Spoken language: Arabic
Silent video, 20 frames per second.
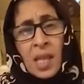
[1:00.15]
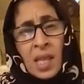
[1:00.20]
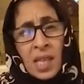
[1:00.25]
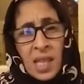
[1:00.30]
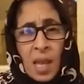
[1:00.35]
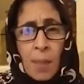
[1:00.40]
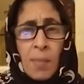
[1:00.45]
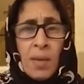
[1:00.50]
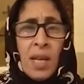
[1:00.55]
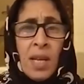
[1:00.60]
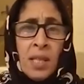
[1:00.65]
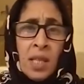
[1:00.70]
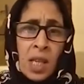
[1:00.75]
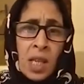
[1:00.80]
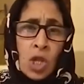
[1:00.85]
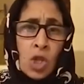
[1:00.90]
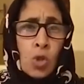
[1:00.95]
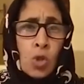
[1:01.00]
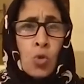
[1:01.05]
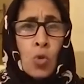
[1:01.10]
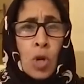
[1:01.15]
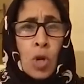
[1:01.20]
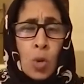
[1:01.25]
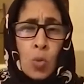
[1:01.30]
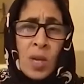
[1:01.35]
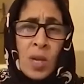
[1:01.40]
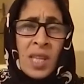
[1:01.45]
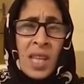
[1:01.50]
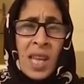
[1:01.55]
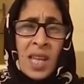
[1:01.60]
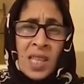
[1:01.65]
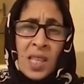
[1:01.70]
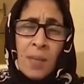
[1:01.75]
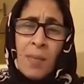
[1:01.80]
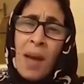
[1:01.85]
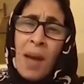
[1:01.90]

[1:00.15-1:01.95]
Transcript: خدامين عندي كيشدوا لي وليداتي مع